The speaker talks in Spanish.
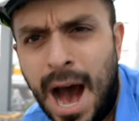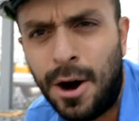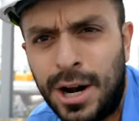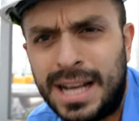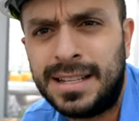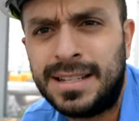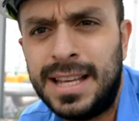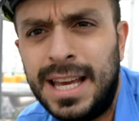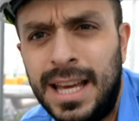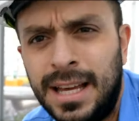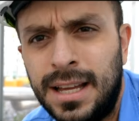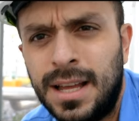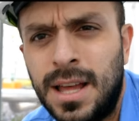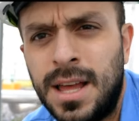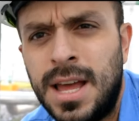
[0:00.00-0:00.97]
ahora sí
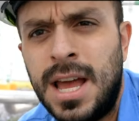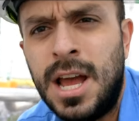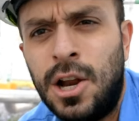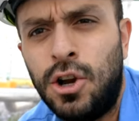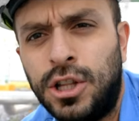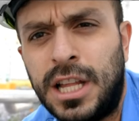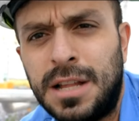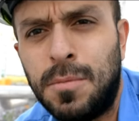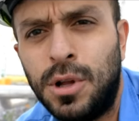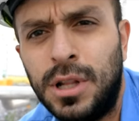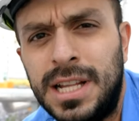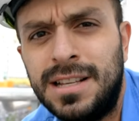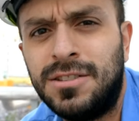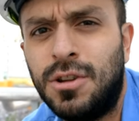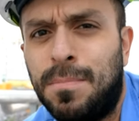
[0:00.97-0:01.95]
lo tenemos
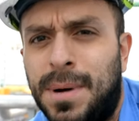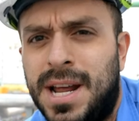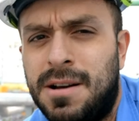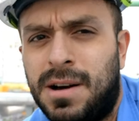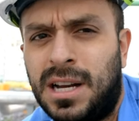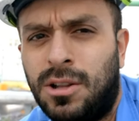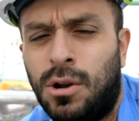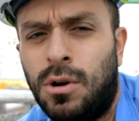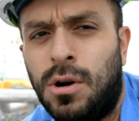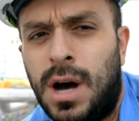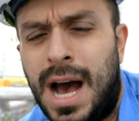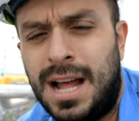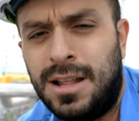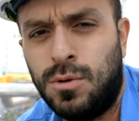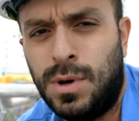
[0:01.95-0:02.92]
listo para llevárnoslo
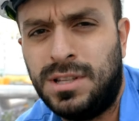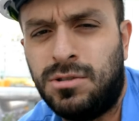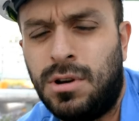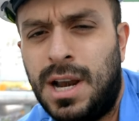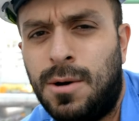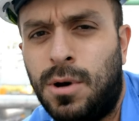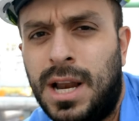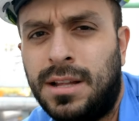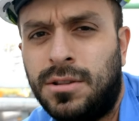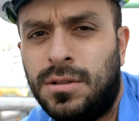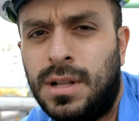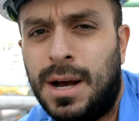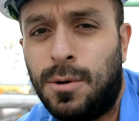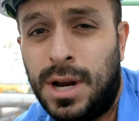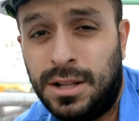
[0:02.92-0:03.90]
a nuestro
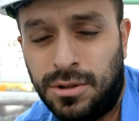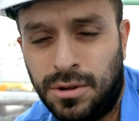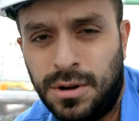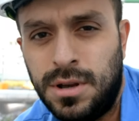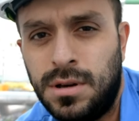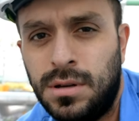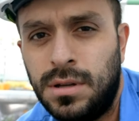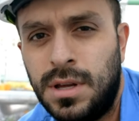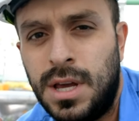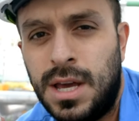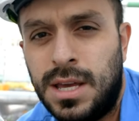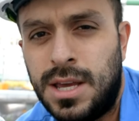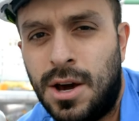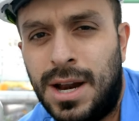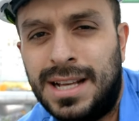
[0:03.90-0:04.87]
laboratorio
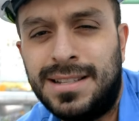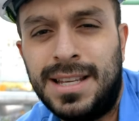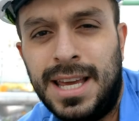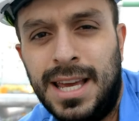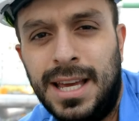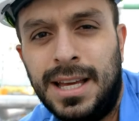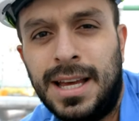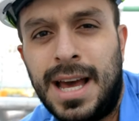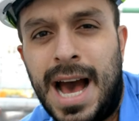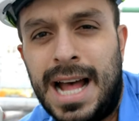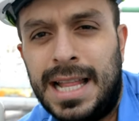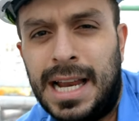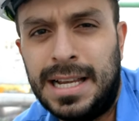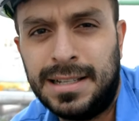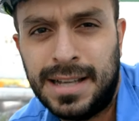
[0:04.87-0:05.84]
y ahora sí
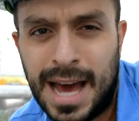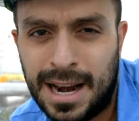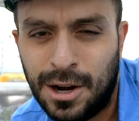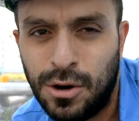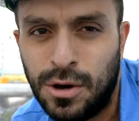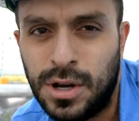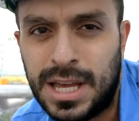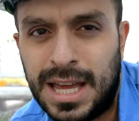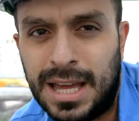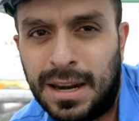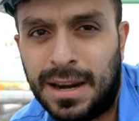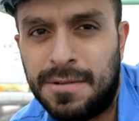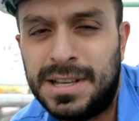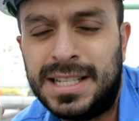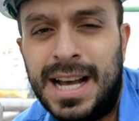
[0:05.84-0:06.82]
analizarlo y
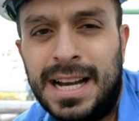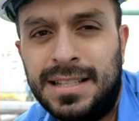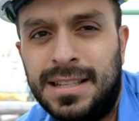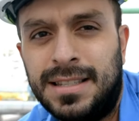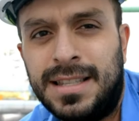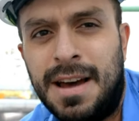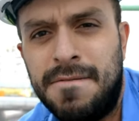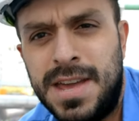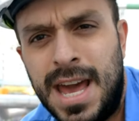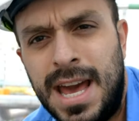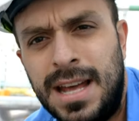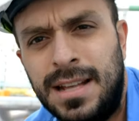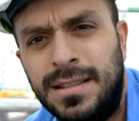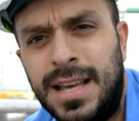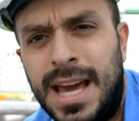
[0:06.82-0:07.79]
revisar si está
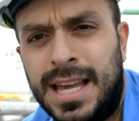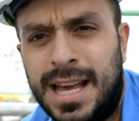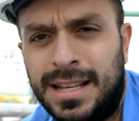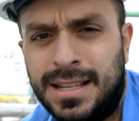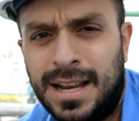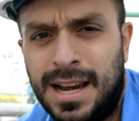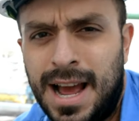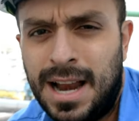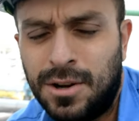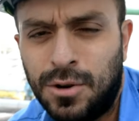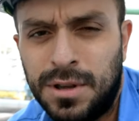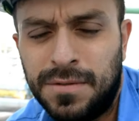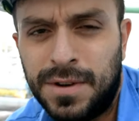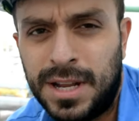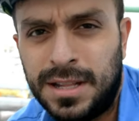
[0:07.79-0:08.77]
bien, si hay que hacerle algo
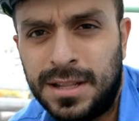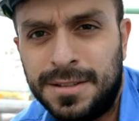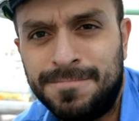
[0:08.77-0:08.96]
diferente.